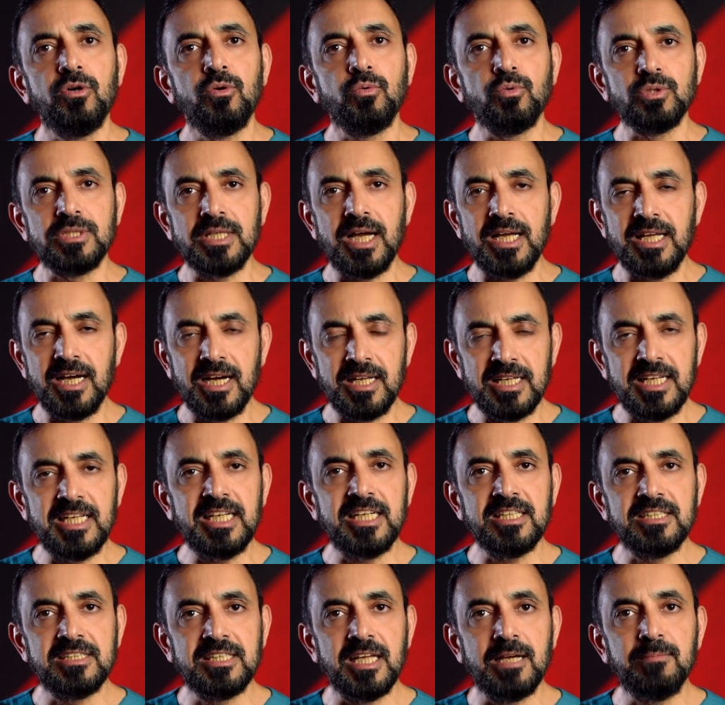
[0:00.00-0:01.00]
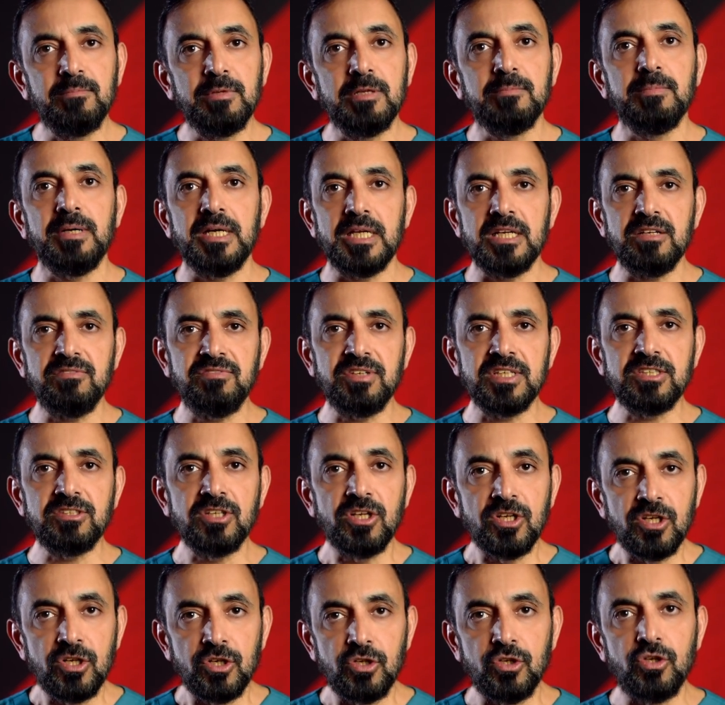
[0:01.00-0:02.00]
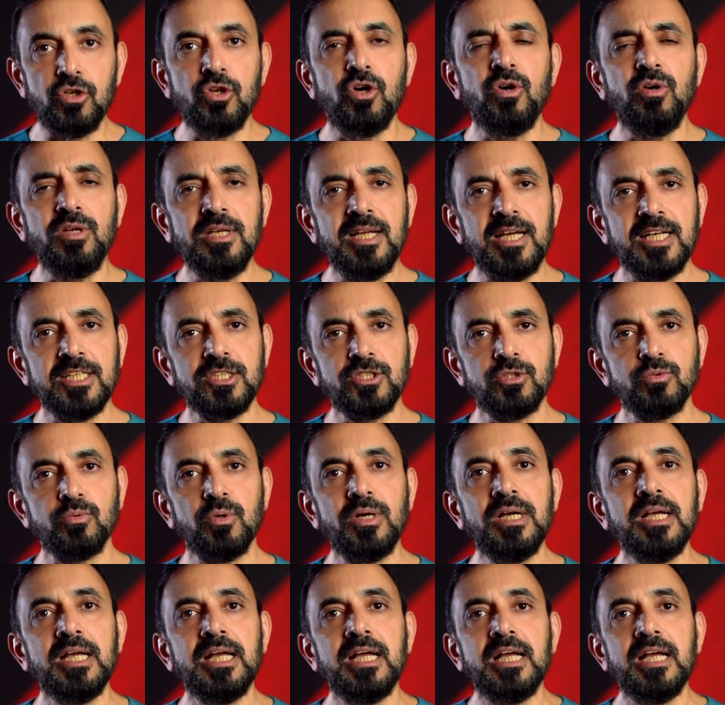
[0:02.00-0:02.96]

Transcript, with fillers: وتحاليل الدم لمعرفه نوع الحصوه